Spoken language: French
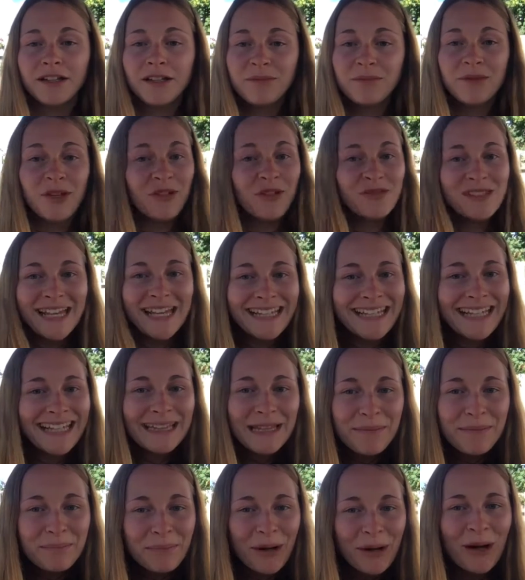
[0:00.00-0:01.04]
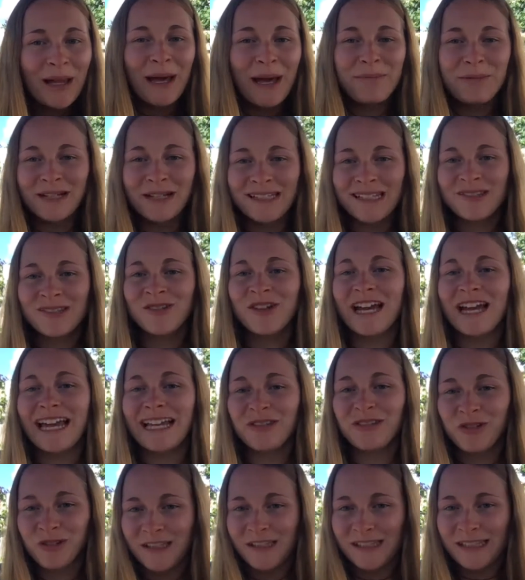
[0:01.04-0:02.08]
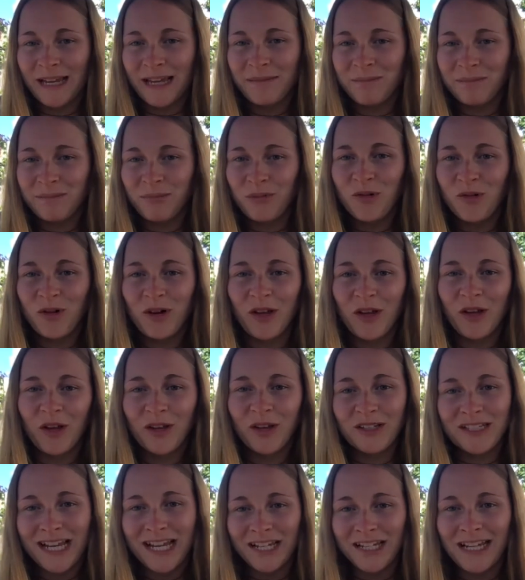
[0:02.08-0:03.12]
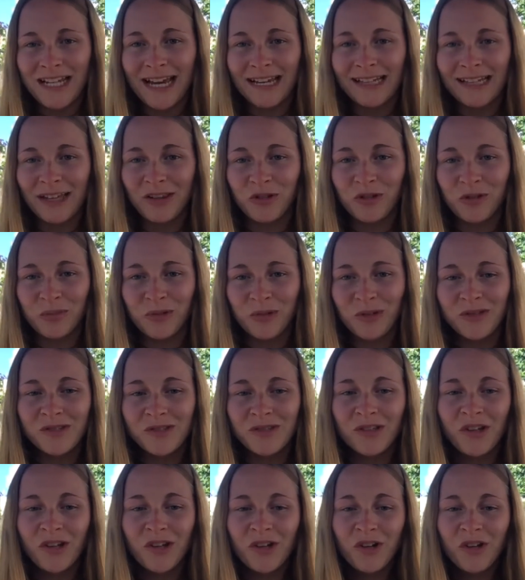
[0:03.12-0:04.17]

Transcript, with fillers: Ne vous inquiétez pas, la procédure est toute simple pour euh, recharger la carte puce.